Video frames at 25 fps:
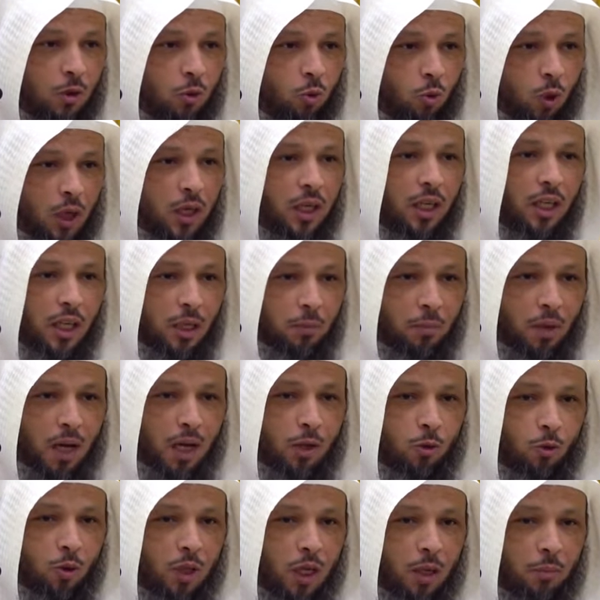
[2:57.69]

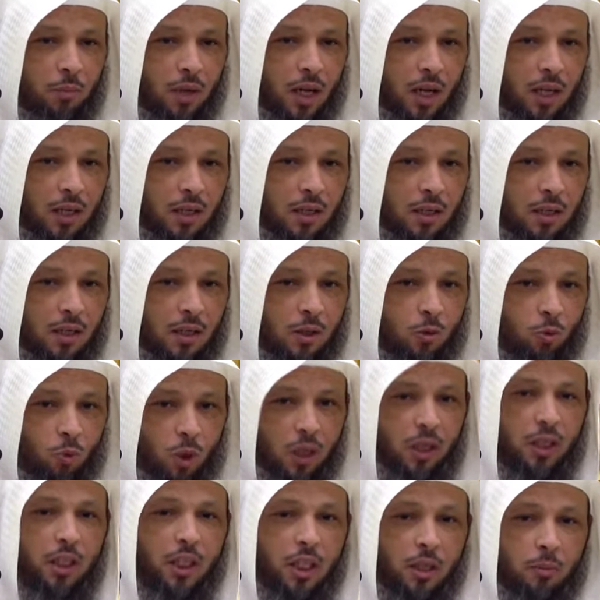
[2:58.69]
والإيمان يمان
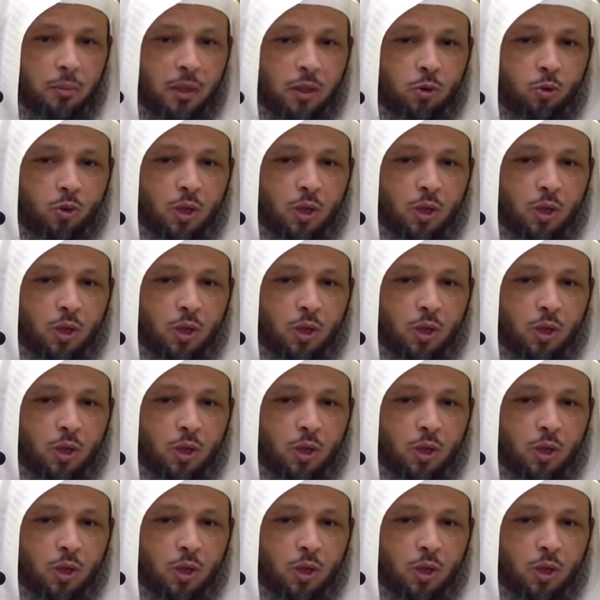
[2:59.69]
والحكمة